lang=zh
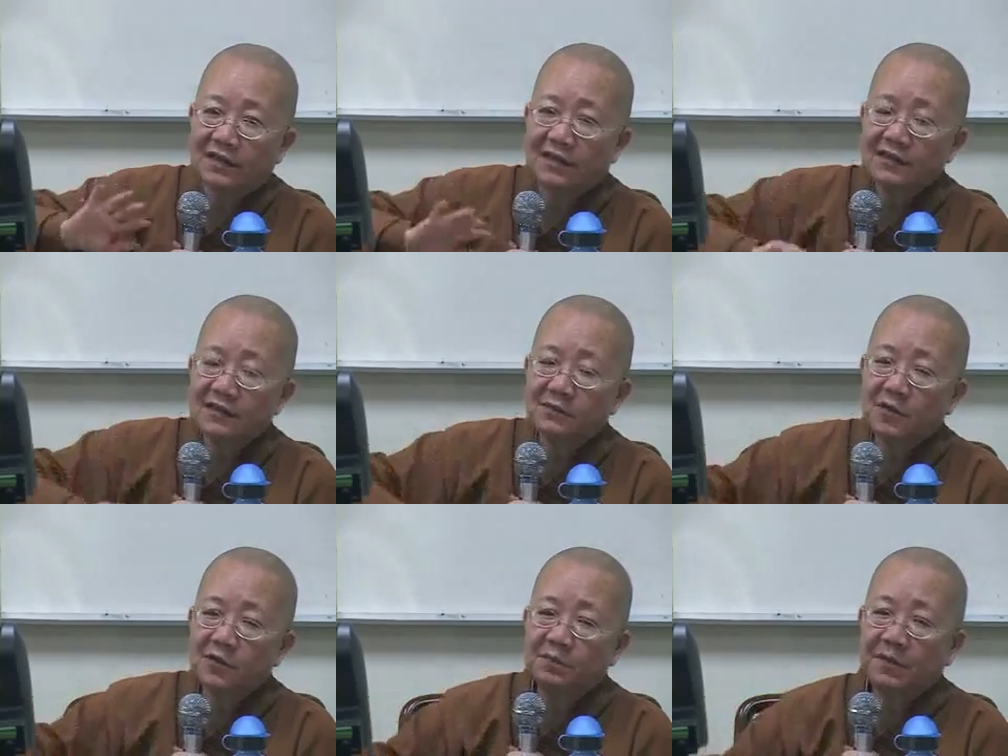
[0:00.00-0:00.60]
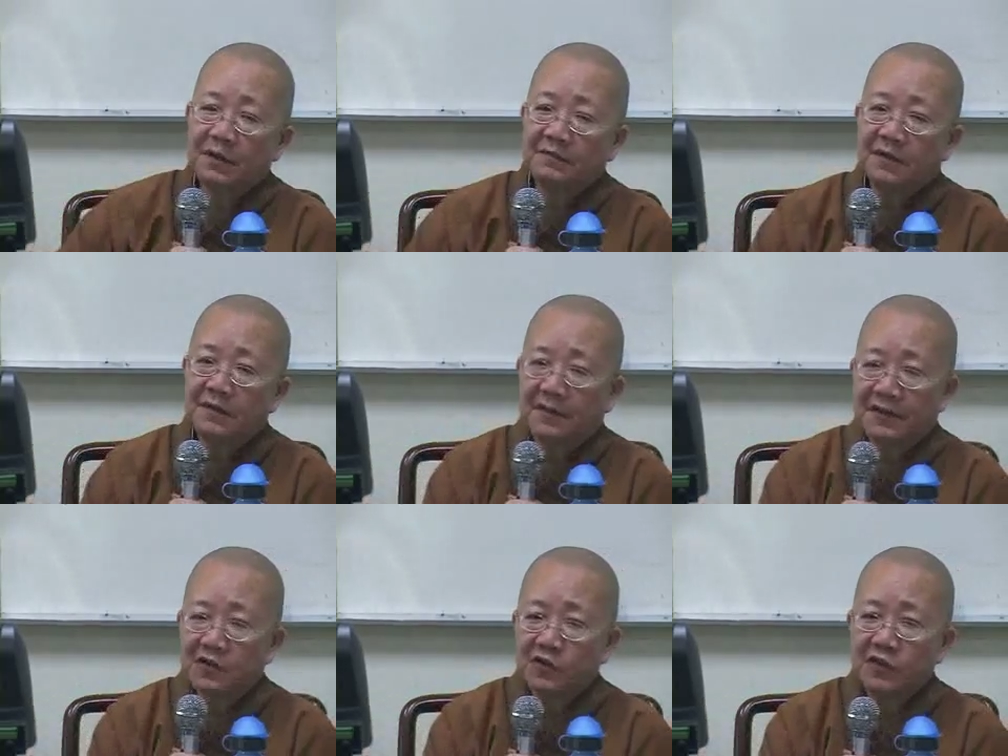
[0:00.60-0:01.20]
但是没有办法
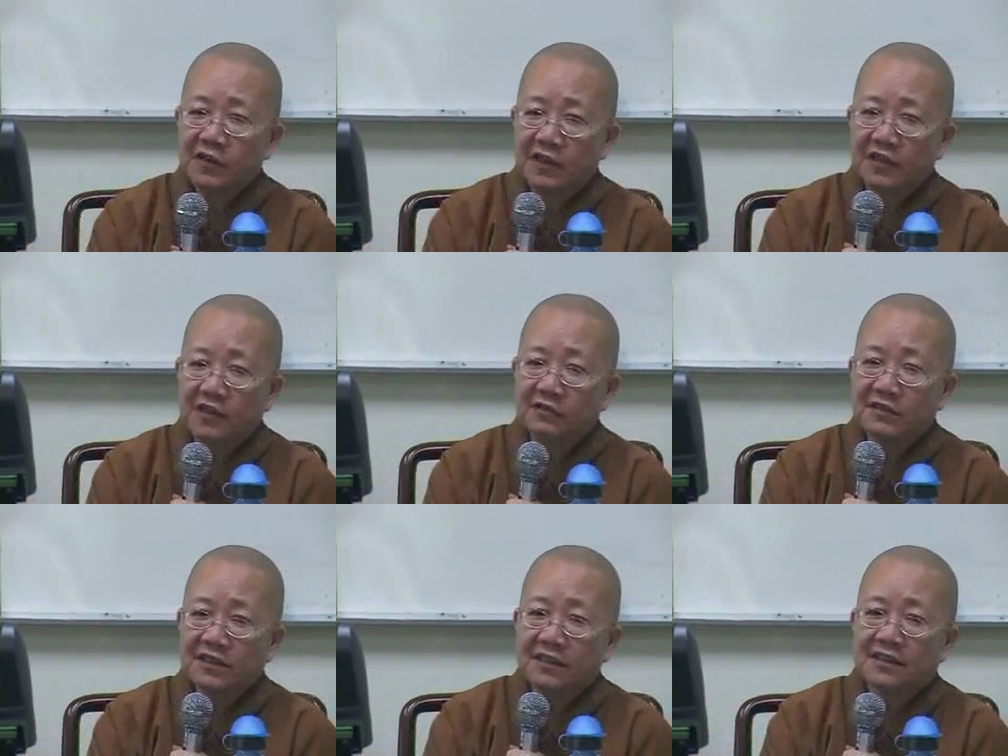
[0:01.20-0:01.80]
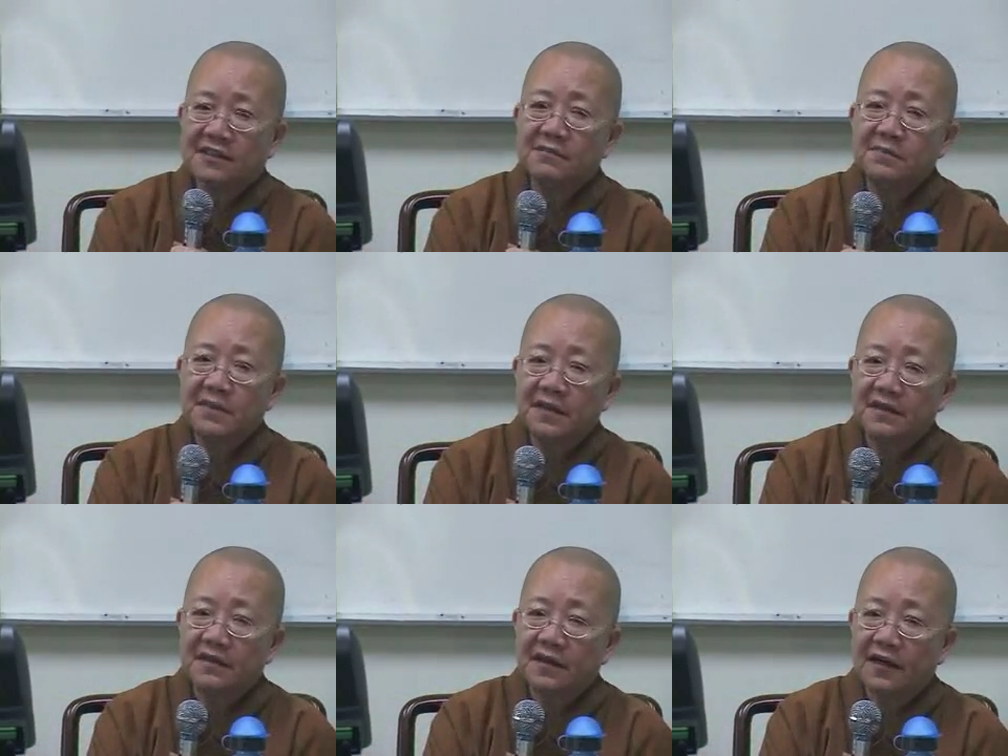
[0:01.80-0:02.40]
把春天留在身
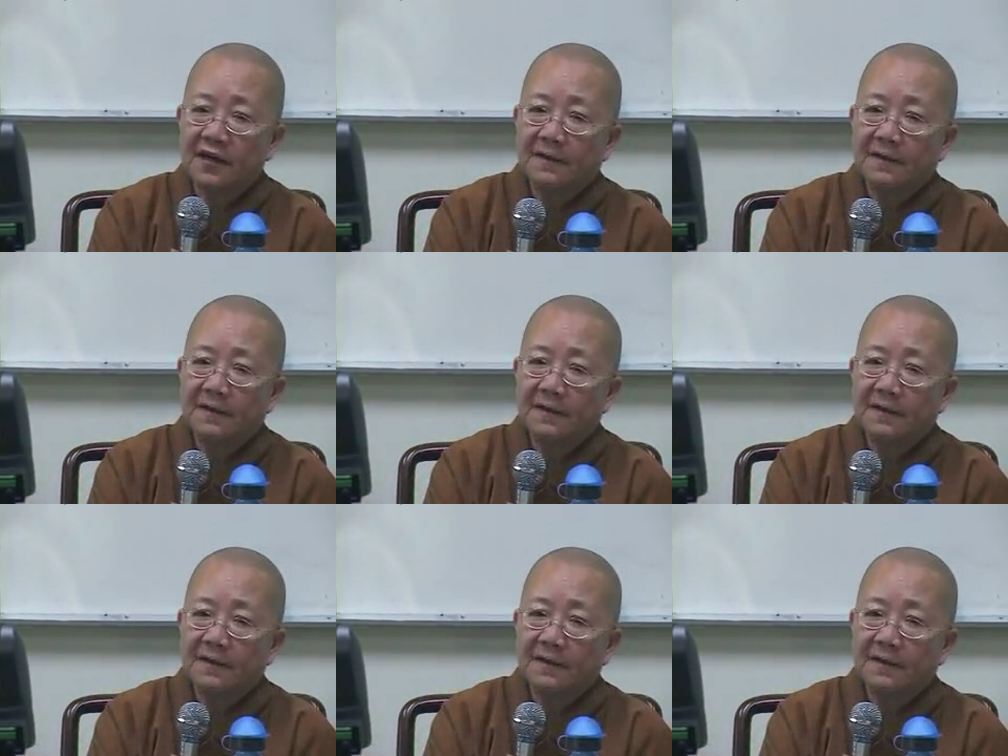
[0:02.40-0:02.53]
边啊。